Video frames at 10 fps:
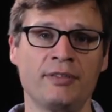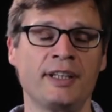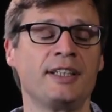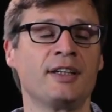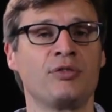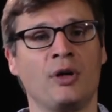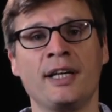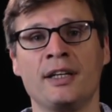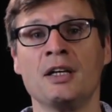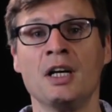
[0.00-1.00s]
wenn ihr vor
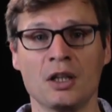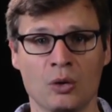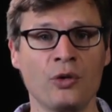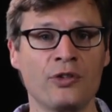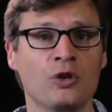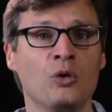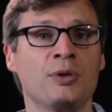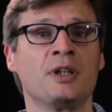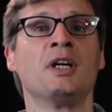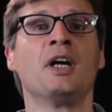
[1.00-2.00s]
einer großen
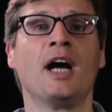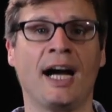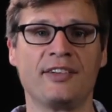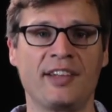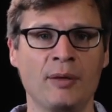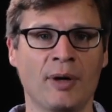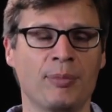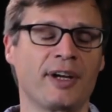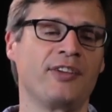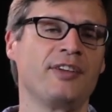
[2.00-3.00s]
Gruppe ein Thema
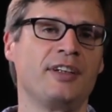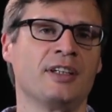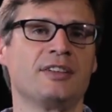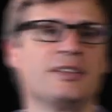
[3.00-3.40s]
präsentiert.